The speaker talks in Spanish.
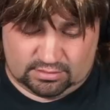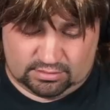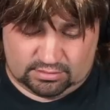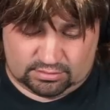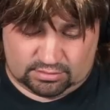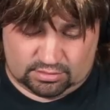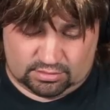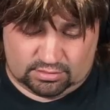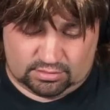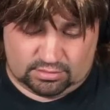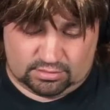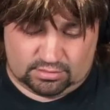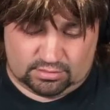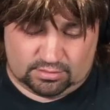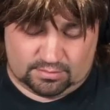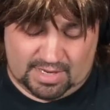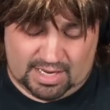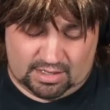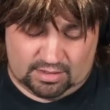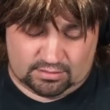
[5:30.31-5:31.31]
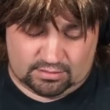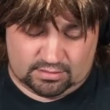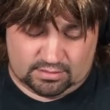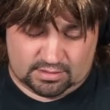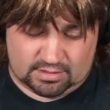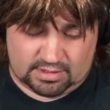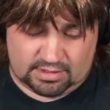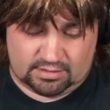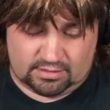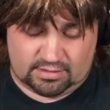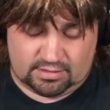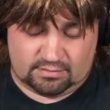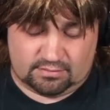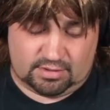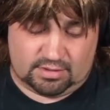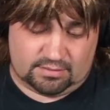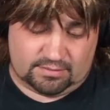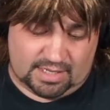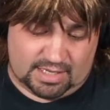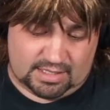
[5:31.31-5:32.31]
otro, lo malo, ¿no? Que yo
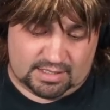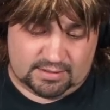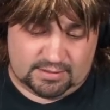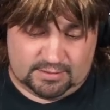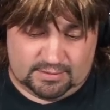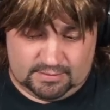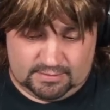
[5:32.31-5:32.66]
digo, bueno, va.